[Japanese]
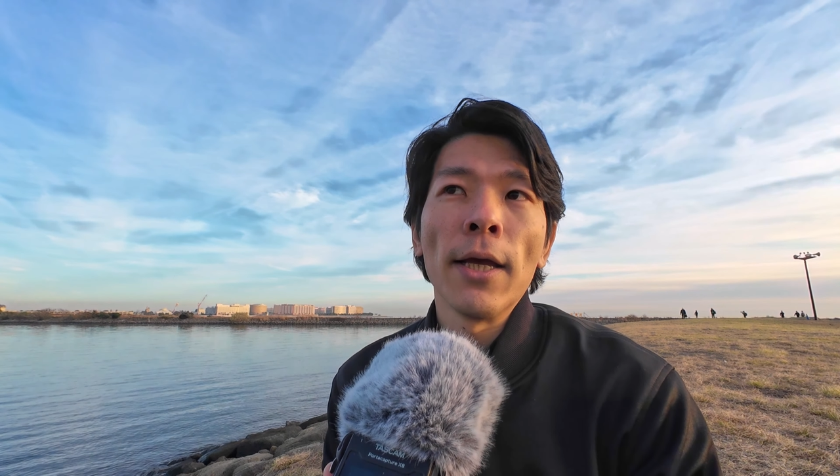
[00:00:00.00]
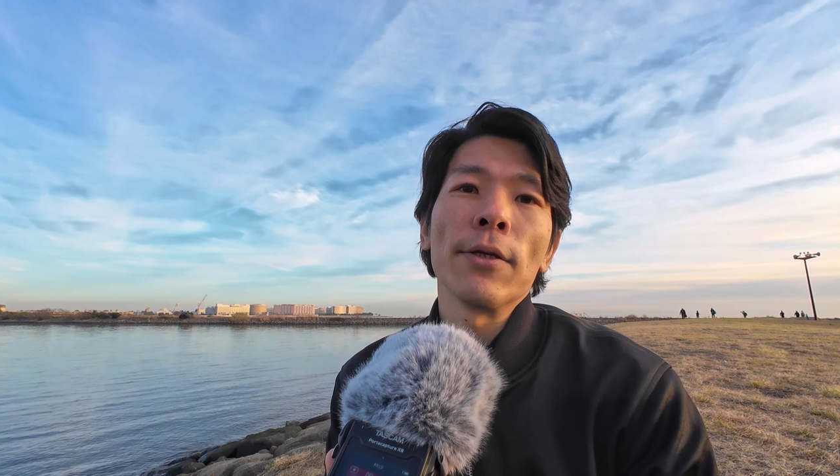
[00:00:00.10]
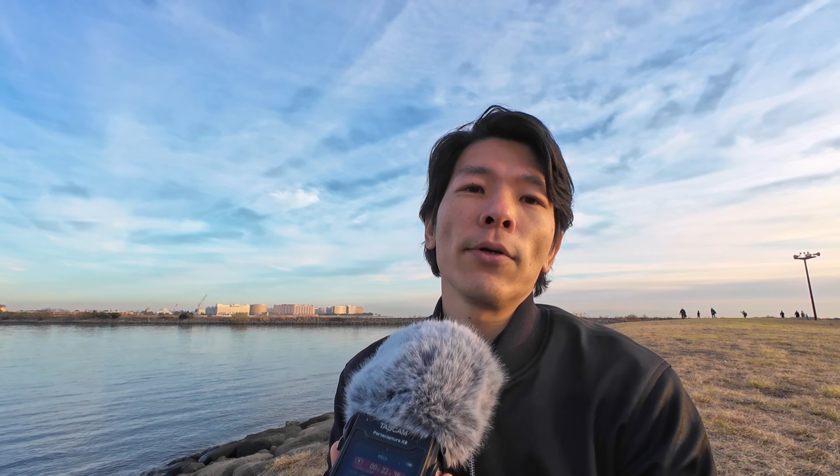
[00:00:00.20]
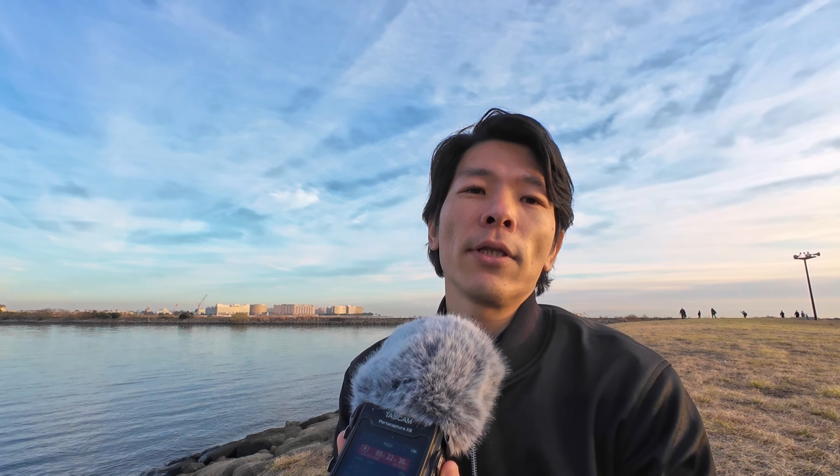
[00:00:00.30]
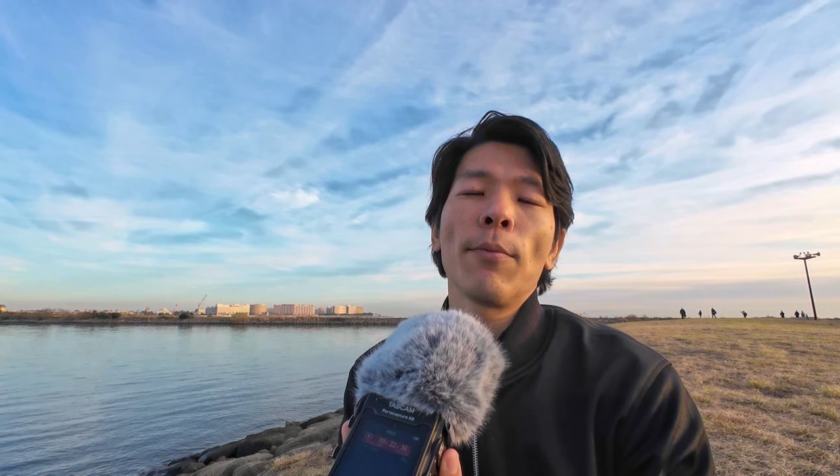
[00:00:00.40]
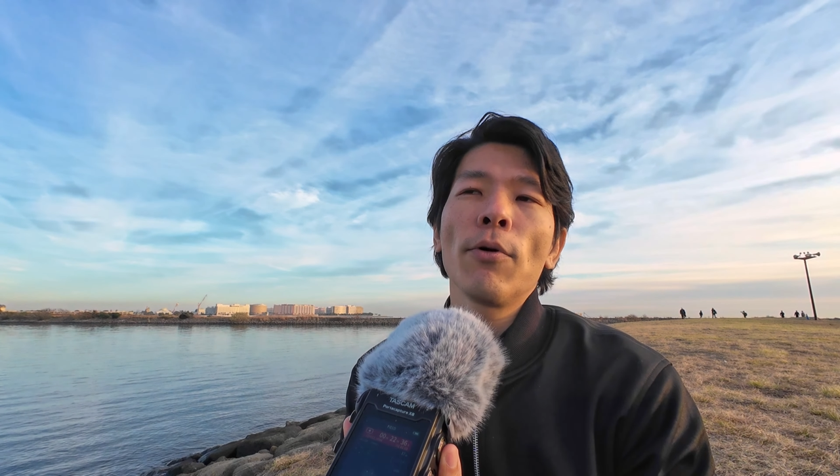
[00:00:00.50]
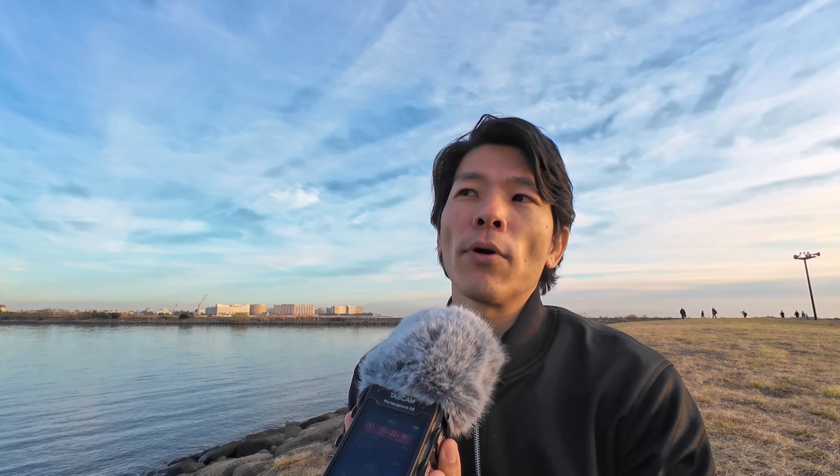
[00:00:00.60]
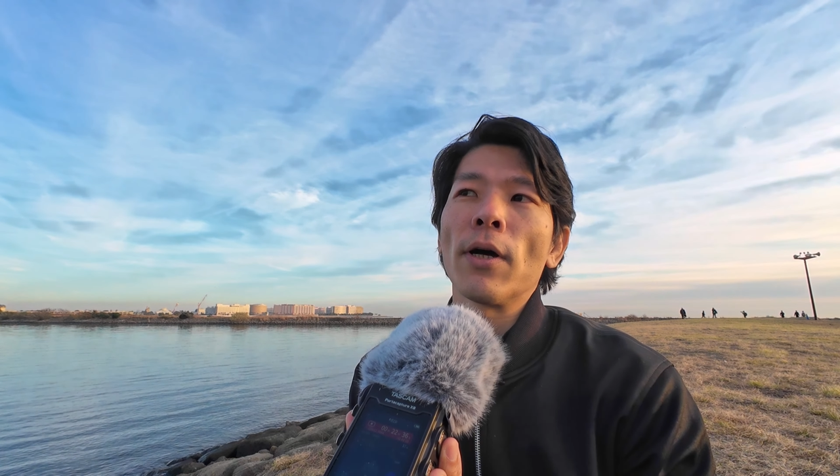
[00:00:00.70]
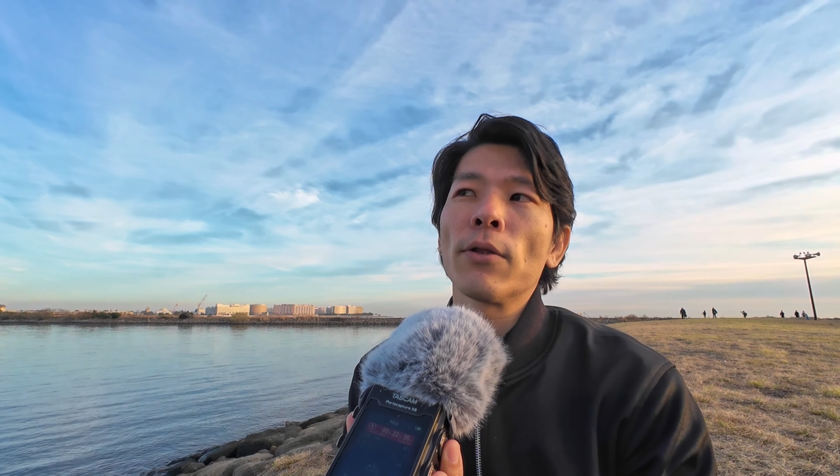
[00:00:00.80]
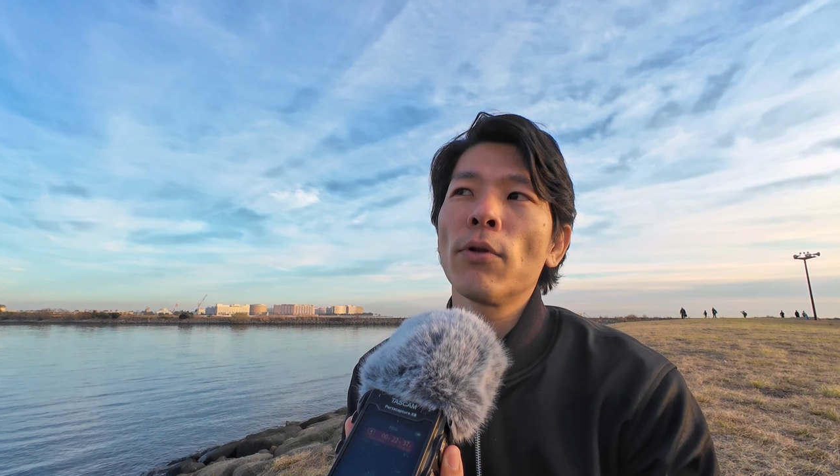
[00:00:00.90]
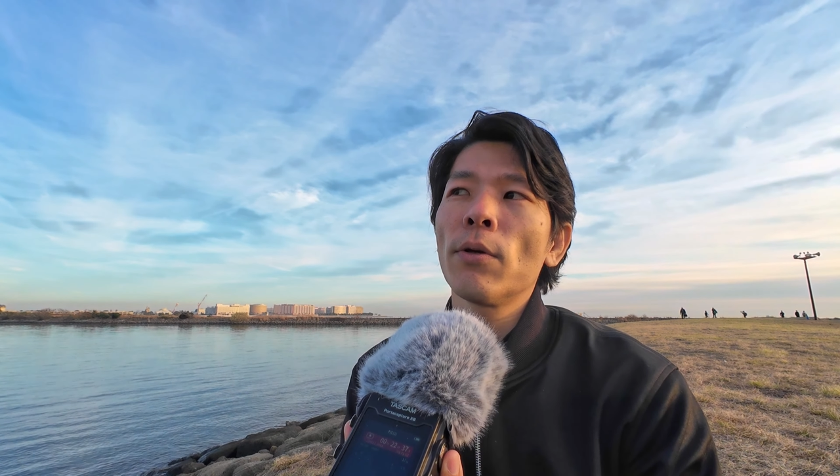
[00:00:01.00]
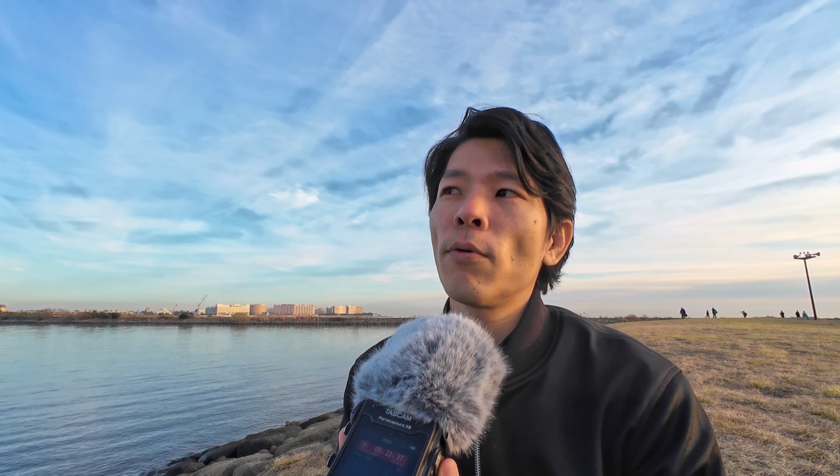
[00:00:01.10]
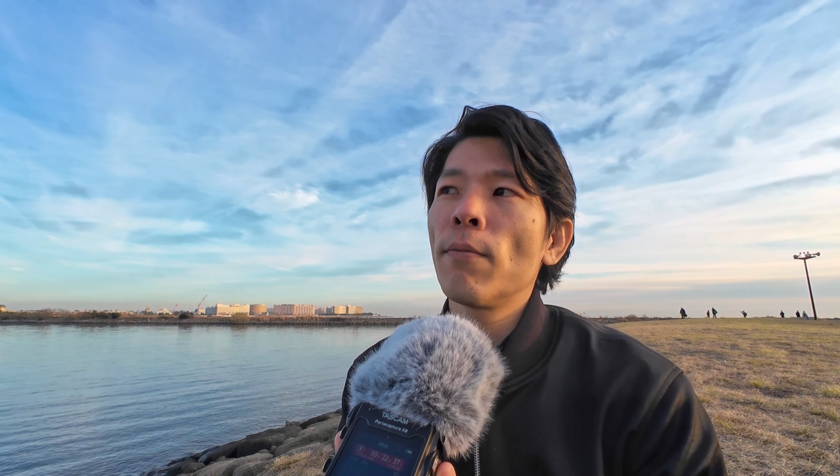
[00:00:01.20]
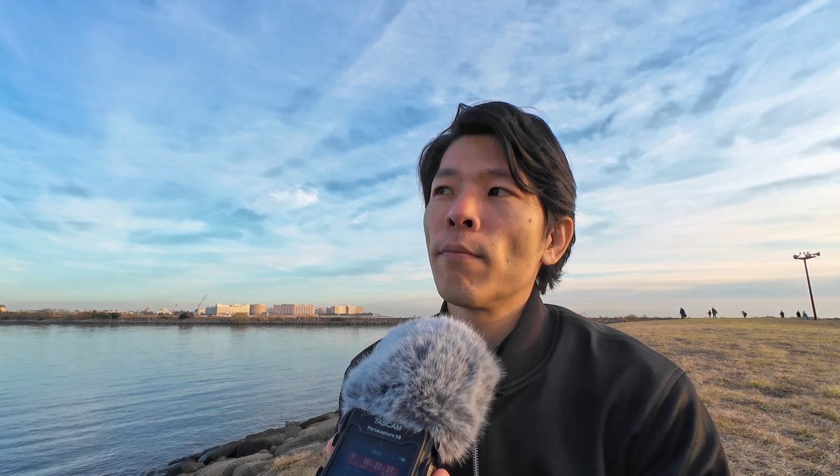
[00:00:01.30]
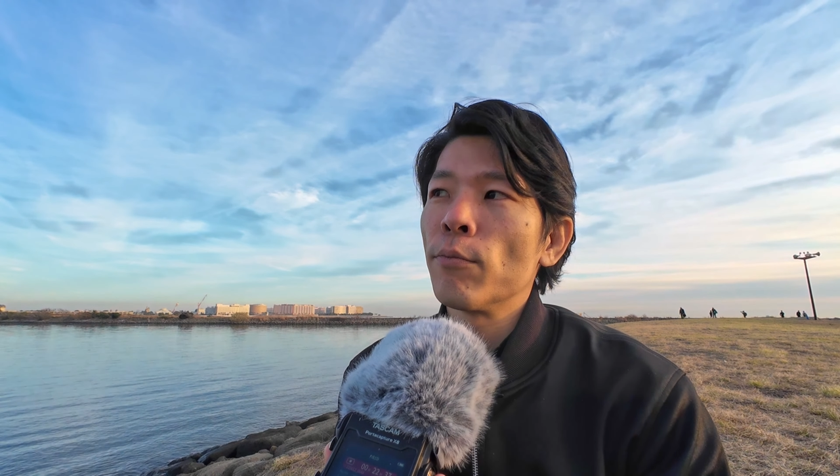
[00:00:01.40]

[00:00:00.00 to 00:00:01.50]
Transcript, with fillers: えそういったものがとても